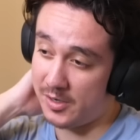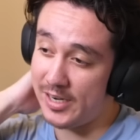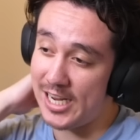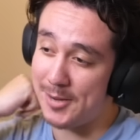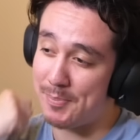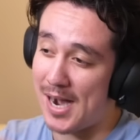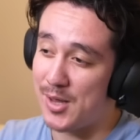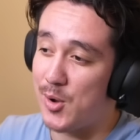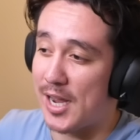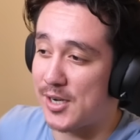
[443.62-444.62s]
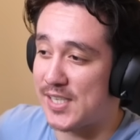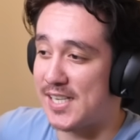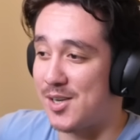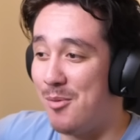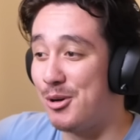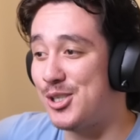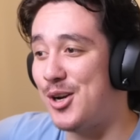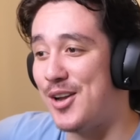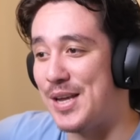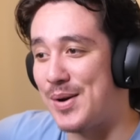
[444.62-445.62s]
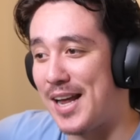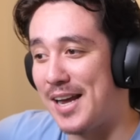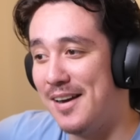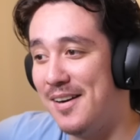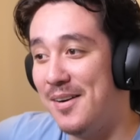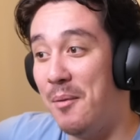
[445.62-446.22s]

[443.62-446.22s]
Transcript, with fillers: クリーパーの逆再生。面白いね、これ。